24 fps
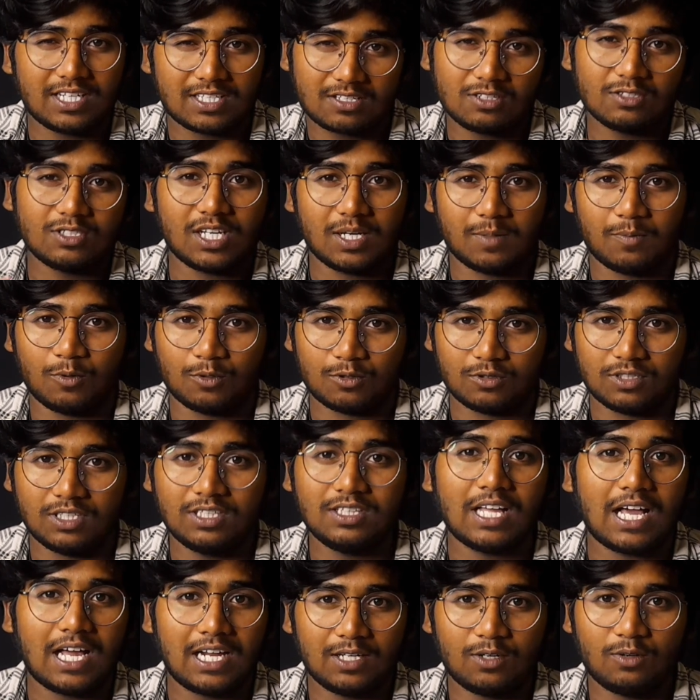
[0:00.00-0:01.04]
టెస్టులు చేయబోతుంది
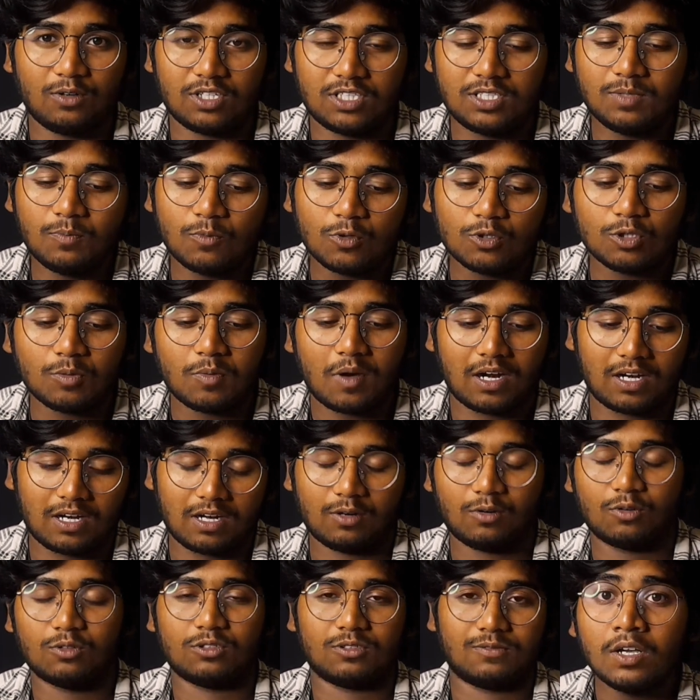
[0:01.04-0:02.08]
దాని గురించి ముందు
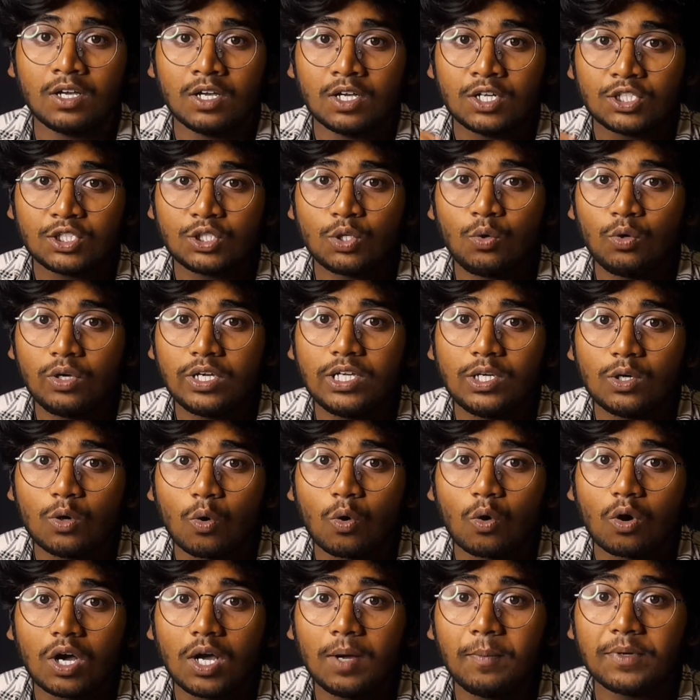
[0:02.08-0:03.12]
మాట్లాడుకుందాం సో ఈ
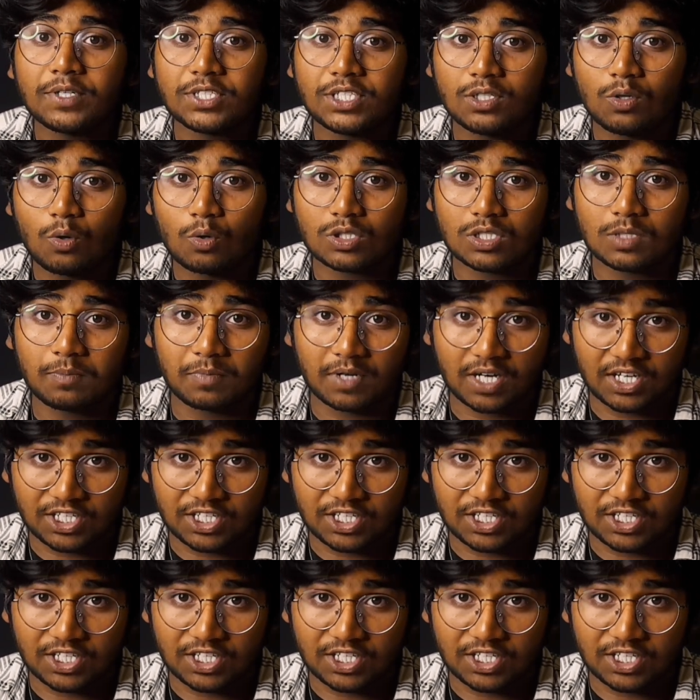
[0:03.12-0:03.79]
ఒక్క మిషన్ కోసం